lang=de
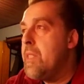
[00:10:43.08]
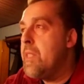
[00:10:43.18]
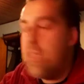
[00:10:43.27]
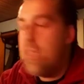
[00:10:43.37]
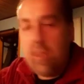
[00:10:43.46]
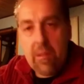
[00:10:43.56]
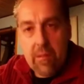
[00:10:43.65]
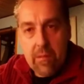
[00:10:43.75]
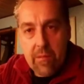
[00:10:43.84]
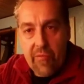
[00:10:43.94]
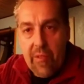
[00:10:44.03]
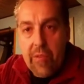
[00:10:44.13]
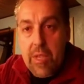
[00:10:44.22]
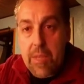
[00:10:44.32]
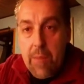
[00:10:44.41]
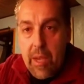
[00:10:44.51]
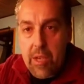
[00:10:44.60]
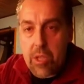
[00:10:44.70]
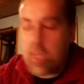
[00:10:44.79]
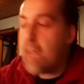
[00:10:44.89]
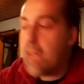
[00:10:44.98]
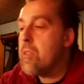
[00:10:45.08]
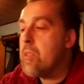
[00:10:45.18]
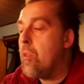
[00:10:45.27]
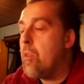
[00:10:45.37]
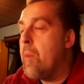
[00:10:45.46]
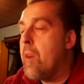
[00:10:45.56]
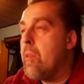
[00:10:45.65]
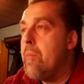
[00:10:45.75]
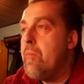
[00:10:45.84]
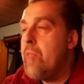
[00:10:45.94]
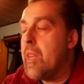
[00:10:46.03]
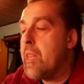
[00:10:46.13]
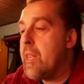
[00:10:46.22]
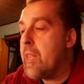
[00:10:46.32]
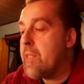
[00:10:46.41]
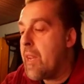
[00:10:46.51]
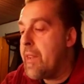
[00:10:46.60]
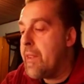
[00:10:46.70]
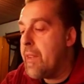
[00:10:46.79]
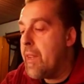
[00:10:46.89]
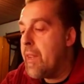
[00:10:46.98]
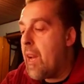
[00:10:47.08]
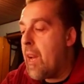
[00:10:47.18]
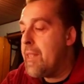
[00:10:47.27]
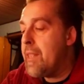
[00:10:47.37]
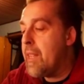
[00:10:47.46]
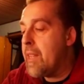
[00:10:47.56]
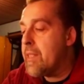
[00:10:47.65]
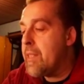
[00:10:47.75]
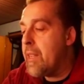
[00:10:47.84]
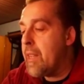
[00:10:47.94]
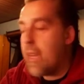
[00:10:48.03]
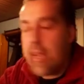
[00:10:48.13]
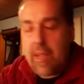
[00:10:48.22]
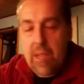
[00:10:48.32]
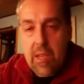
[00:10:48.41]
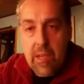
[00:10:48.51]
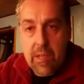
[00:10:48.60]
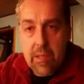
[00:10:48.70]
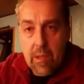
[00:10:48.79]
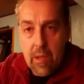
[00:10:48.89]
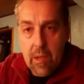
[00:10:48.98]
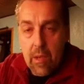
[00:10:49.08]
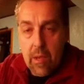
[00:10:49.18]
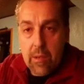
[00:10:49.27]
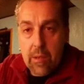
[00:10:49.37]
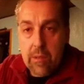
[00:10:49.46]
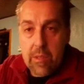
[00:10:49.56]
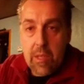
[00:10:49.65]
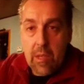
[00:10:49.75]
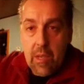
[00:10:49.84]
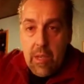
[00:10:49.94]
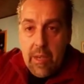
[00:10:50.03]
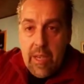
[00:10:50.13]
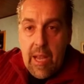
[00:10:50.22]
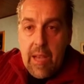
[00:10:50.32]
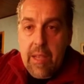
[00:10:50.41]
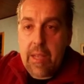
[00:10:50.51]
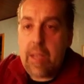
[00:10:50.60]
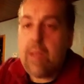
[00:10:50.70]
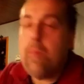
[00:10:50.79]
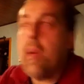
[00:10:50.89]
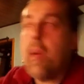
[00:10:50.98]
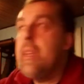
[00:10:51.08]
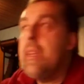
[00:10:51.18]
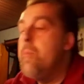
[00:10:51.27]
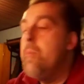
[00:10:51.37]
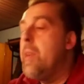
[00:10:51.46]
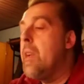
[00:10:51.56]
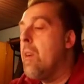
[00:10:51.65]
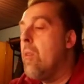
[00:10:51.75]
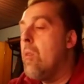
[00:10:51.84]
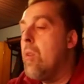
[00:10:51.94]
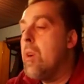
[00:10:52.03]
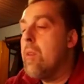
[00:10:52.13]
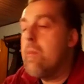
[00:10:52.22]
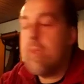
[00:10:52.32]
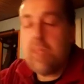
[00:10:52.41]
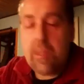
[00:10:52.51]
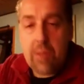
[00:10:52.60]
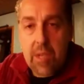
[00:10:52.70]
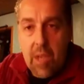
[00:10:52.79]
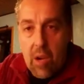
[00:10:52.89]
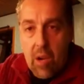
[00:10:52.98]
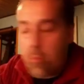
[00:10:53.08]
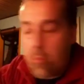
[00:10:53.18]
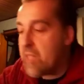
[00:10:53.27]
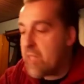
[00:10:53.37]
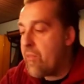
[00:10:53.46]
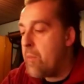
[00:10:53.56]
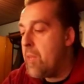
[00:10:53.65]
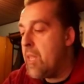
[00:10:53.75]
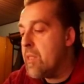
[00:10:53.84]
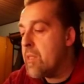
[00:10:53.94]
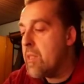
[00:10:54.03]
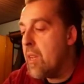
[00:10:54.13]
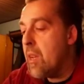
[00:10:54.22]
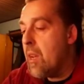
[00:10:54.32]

die verwirrte Menge stand drumherum, während er seine antichristlichen Reden hielt. Und sie hielten alle ihre Marienbilder hoch, was natürlich auch Blasphemie ist.